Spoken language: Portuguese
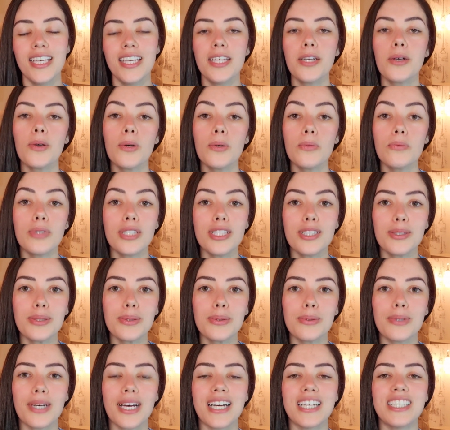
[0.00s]
E com
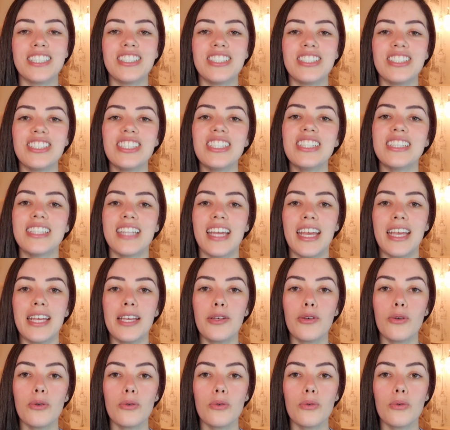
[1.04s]
isso, a gente
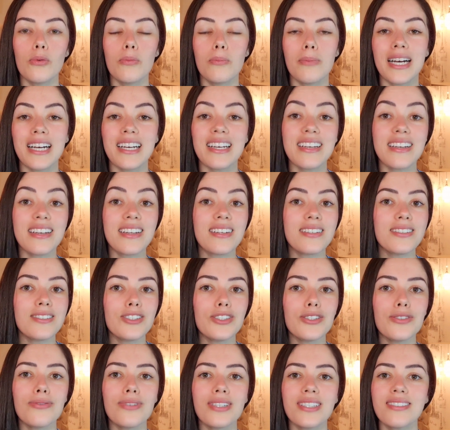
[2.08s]
tem uma
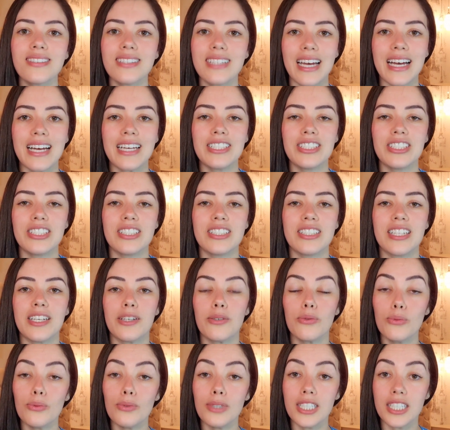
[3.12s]
grande vantagem,
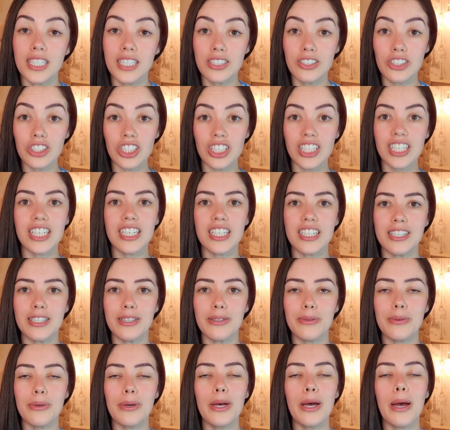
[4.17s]
né? um grande
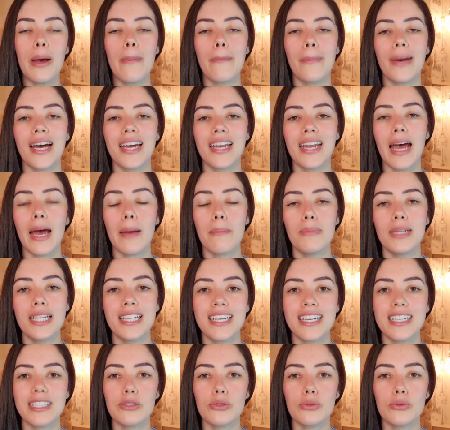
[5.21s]
ganho para
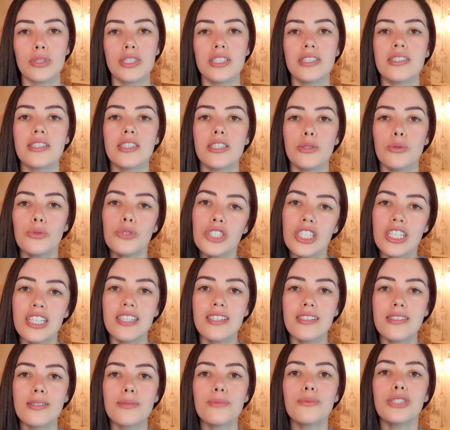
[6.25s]
aplicações que
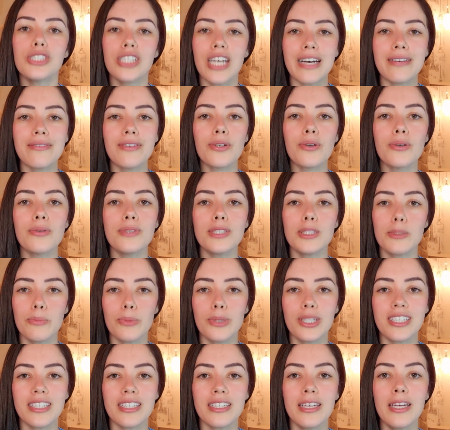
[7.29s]
utilizam Java com
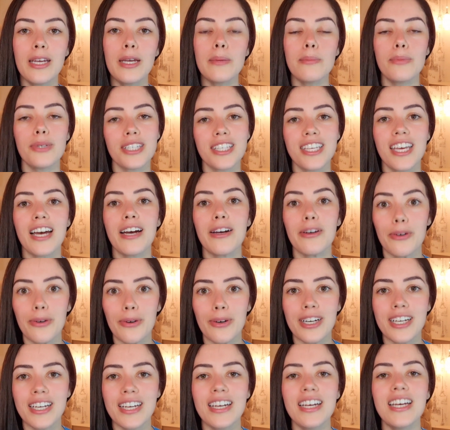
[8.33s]
Spring, porque
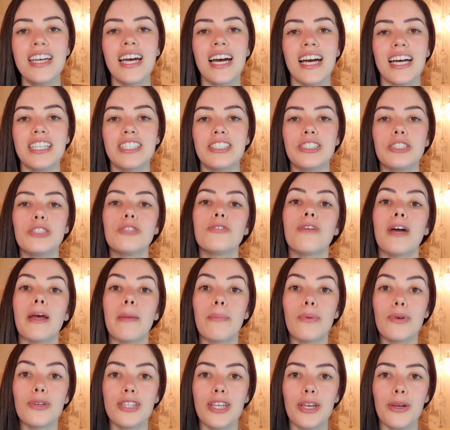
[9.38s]
agora a gente vai
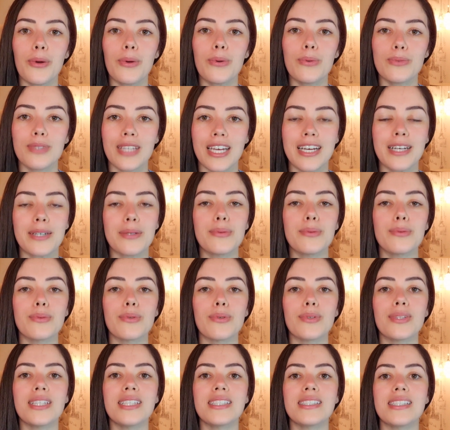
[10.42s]
poder contar com
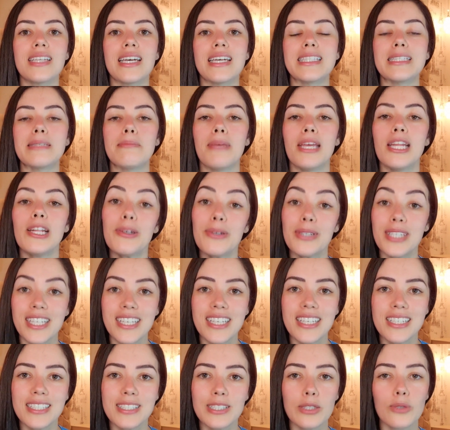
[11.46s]
todas as
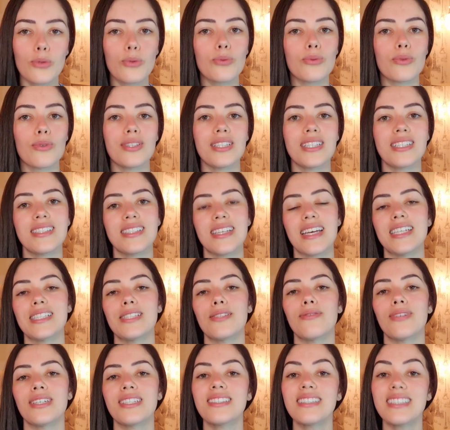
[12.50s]
melhorias, com todas as
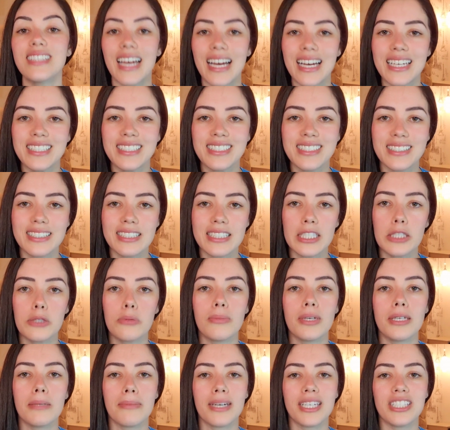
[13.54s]
vantagens que
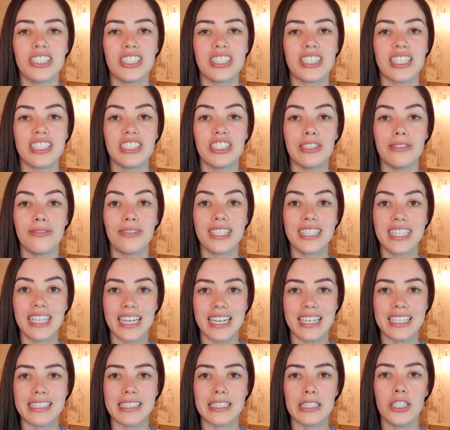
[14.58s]
uma imagem nativa
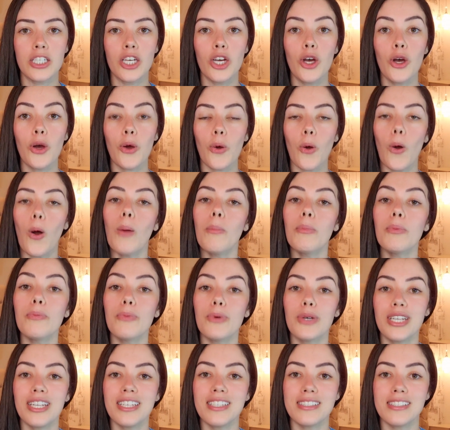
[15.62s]
traz, como
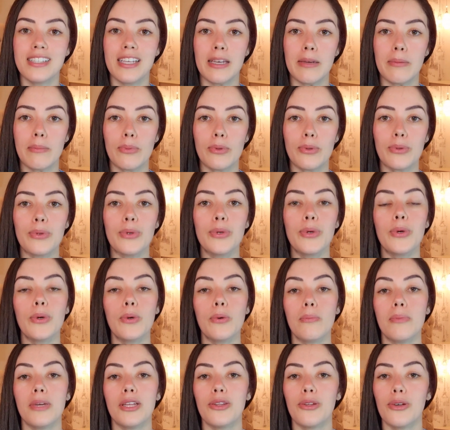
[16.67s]
por exemplo,
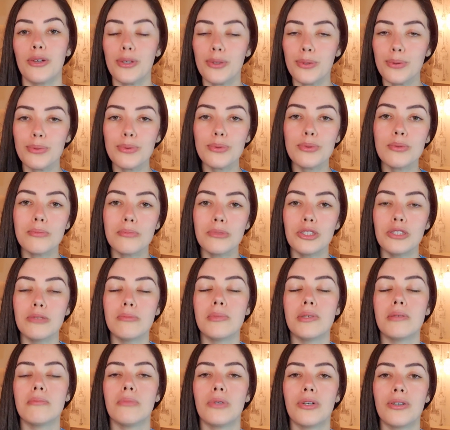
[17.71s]
o um menor consumo de
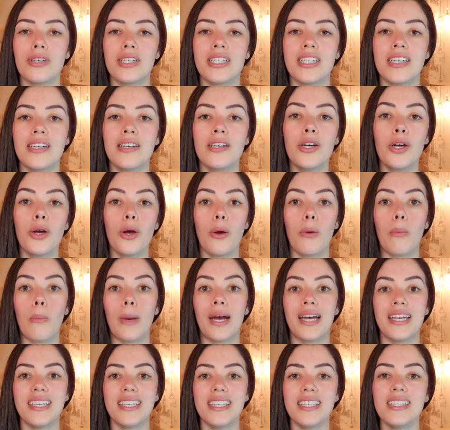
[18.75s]
memória,
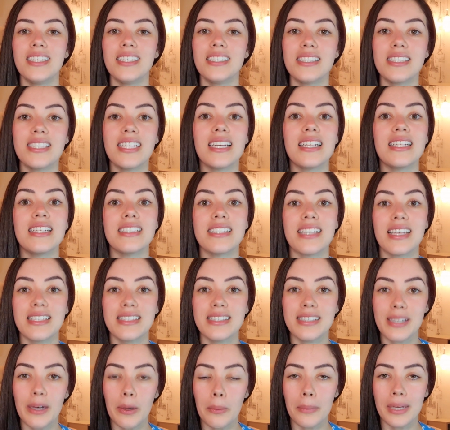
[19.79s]
uma
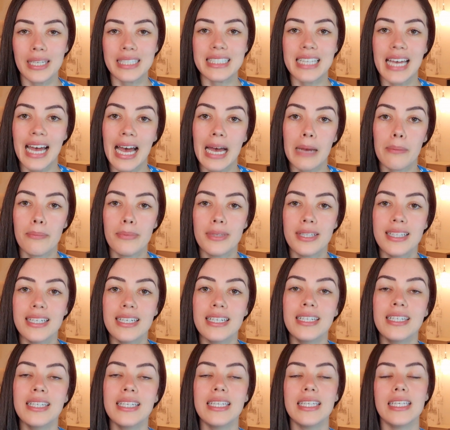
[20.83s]
inicialização mais
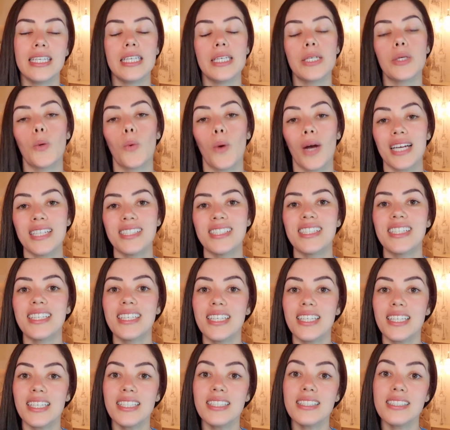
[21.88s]
rápida e quase
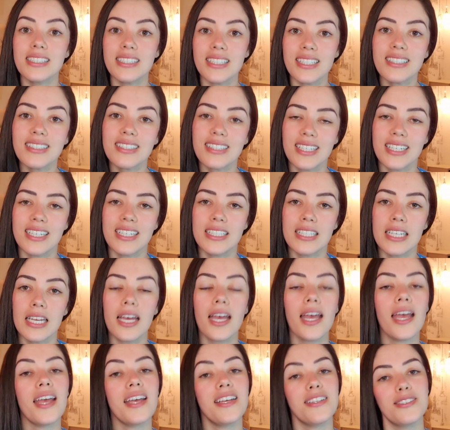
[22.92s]
que instantânea,
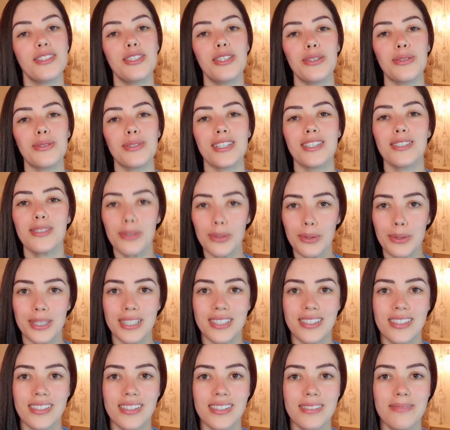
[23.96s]
entre outras
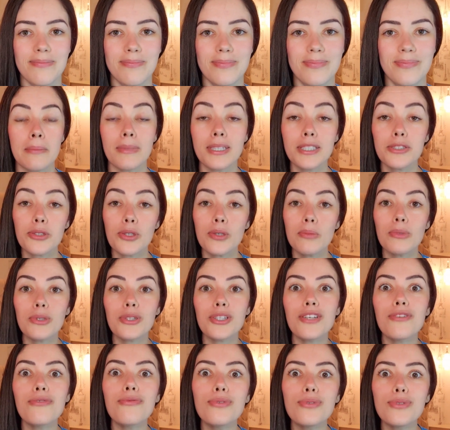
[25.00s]
coisas. Mas como
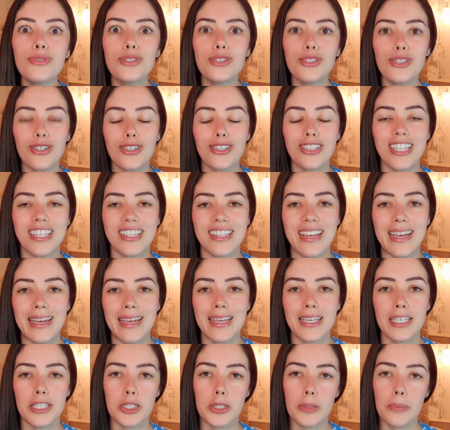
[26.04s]
que funciona
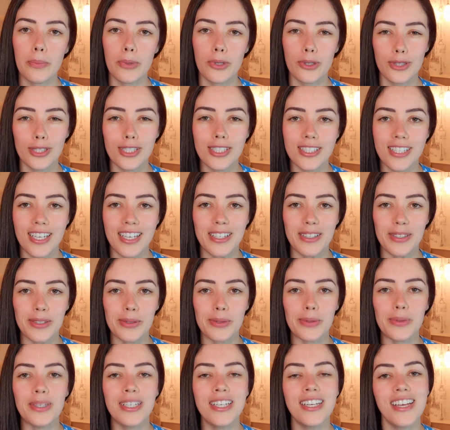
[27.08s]
né, este
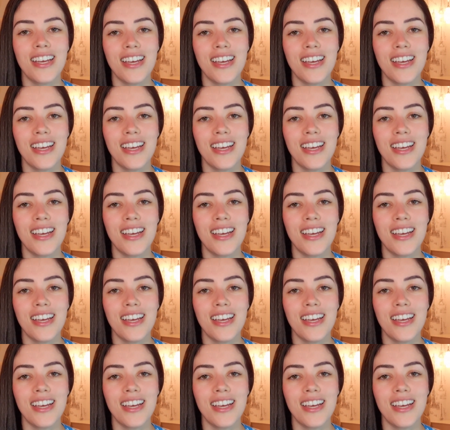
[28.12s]
processo?